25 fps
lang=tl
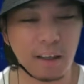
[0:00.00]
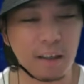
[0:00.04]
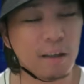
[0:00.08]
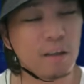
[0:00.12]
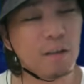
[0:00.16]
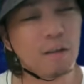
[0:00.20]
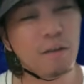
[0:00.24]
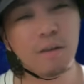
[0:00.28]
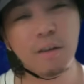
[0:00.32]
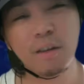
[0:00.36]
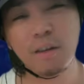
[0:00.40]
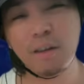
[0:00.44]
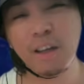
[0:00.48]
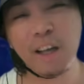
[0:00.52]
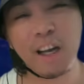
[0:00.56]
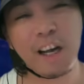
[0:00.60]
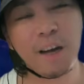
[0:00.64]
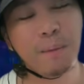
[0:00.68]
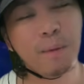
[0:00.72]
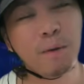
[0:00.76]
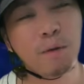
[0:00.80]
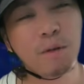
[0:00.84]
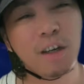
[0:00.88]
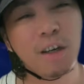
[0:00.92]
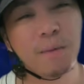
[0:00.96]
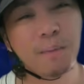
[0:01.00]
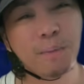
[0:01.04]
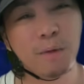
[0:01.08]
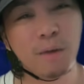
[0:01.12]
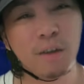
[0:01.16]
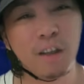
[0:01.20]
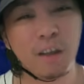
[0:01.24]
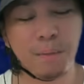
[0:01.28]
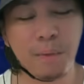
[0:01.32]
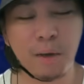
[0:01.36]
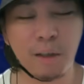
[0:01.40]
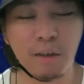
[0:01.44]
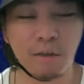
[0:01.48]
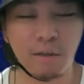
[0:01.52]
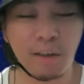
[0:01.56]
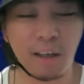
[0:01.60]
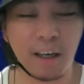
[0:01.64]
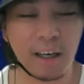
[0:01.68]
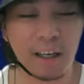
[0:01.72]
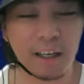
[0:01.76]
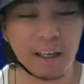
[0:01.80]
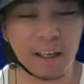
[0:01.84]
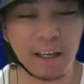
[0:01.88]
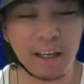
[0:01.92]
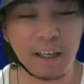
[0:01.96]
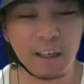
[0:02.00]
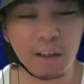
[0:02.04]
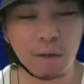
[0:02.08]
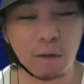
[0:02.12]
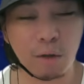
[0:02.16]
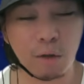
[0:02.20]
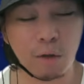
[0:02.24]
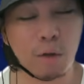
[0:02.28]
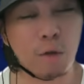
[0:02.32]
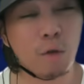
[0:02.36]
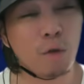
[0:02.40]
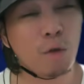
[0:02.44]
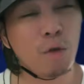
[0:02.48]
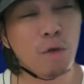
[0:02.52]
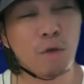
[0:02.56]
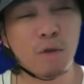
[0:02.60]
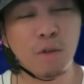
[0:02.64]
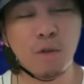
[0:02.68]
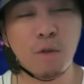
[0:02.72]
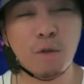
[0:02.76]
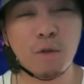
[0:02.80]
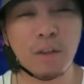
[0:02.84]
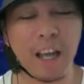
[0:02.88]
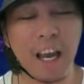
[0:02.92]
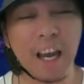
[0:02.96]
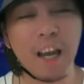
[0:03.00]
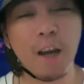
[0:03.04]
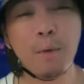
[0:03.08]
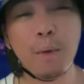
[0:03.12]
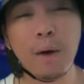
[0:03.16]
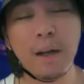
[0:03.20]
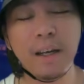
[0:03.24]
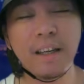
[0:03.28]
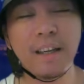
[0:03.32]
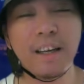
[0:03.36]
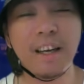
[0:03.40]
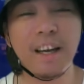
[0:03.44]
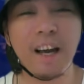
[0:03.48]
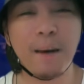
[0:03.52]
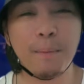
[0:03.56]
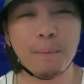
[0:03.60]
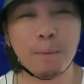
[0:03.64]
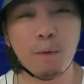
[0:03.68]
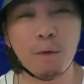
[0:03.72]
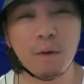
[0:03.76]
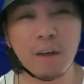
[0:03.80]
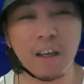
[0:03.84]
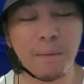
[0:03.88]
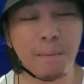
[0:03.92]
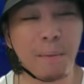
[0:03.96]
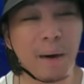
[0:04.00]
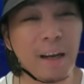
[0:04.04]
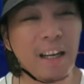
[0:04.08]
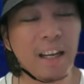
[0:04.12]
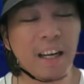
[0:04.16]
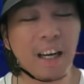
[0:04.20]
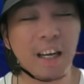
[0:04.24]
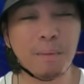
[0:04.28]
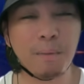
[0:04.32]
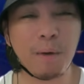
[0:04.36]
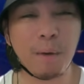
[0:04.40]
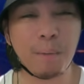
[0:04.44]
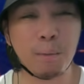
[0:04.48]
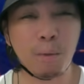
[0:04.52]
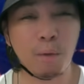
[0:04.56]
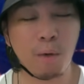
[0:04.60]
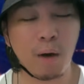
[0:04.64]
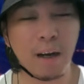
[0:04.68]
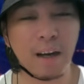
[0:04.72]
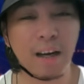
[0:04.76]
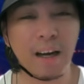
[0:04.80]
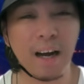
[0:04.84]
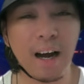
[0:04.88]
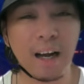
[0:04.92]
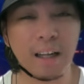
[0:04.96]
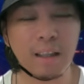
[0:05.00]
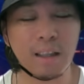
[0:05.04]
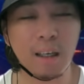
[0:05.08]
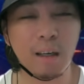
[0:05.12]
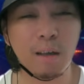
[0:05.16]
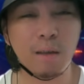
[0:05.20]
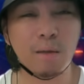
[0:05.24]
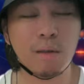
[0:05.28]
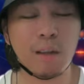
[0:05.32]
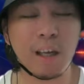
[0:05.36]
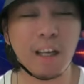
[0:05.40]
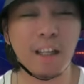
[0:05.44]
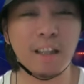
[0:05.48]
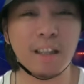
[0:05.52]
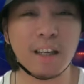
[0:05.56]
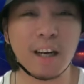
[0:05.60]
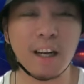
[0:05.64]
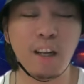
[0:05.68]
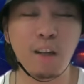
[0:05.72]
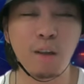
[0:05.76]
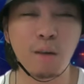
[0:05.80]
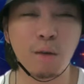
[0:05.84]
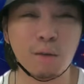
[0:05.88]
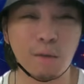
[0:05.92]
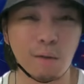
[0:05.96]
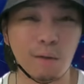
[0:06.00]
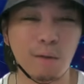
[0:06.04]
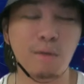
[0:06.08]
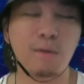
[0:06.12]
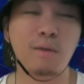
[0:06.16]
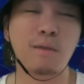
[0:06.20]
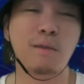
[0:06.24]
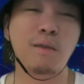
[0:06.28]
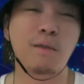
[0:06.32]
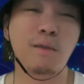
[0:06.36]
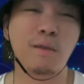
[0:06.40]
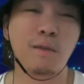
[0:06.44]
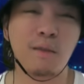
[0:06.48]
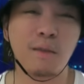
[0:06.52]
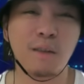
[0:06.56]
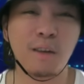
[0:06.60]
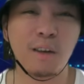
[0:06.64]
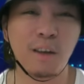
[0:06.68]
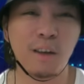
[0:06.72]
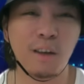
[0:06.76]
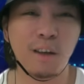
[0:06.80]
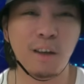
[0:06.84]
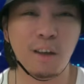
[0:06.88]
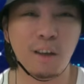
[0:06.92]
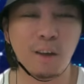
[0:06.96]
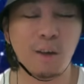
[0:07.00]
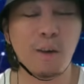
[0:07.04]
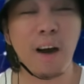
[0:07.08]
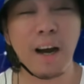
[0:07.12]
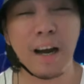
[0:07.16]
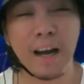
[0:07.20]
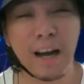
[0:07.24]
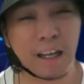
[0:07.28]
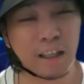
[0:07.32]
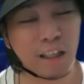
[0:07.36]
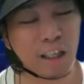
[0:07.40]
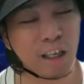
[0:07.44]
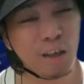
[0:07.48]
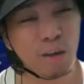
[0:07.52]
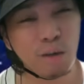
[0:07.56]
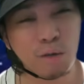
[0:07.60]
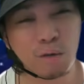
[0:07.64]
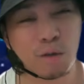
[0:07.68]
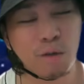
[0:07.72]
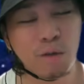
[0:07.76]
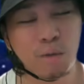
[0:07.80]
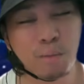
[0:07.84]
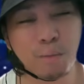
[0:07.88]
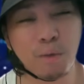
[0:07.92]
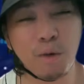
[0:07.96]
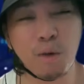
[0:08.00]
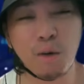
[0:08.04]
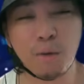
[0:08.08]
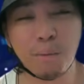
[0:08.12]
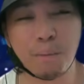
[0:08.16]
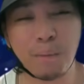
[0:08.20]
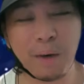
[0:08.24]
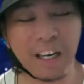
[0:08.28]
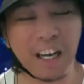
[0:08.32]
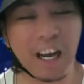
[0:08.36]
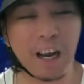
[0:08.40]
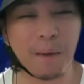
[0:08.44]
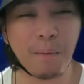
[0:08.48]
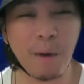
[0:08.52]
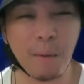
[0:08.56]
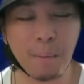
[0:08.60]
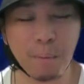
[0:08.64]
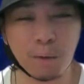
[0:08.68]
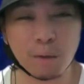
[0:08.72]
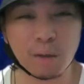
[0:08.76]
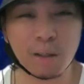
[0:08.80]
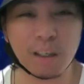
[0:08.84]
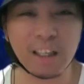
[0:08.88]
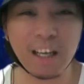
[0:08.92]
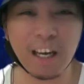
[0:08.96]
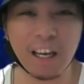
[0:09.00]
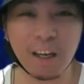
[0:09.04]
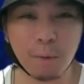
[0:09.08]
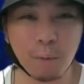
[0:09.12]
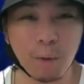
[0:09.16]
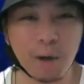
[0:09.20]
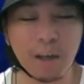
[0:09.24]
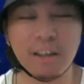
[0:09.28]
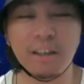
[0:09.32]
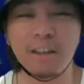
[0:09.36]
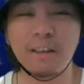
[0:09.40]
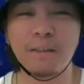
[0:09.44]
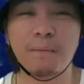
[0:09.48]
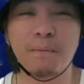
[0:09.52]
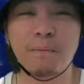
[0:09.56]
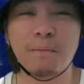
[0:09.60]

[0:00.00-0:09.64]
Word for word: yung sinabi ko rin po 'di ba nung nakaraan no, kung yung Taiwan nga po eh malaki pa po ang ating Central Luzon. No, ang ating Luzon po malaki pa po sa Taiwan.